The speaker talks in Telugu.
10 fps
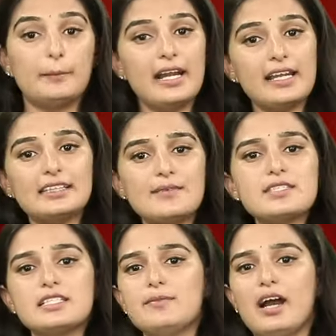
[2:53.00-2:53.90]
మణిరత్నం
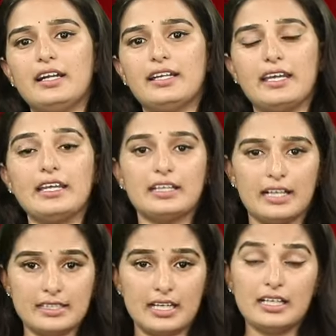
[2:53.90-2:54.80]
సినిమా అంటే
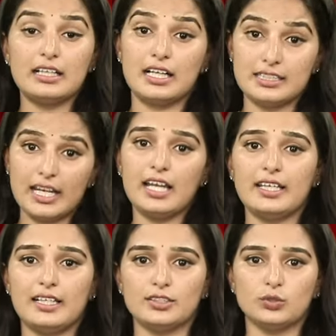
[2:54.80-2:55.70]
కథ
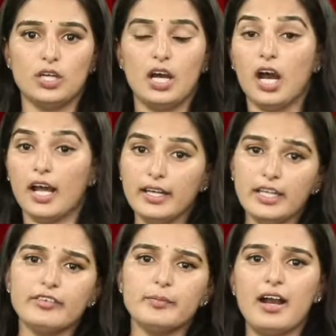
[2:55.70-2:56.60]
కథనాలే కాదు
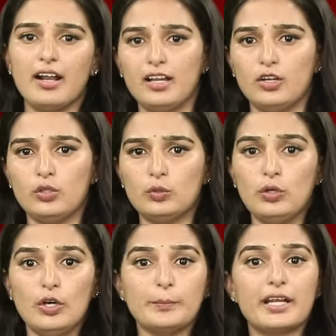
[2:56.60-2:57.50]
అన్ని విభాగాల్లోనూ
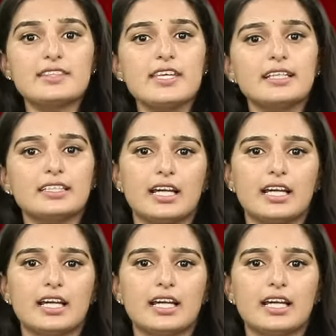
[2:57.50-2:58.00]
ప్రత్యేకత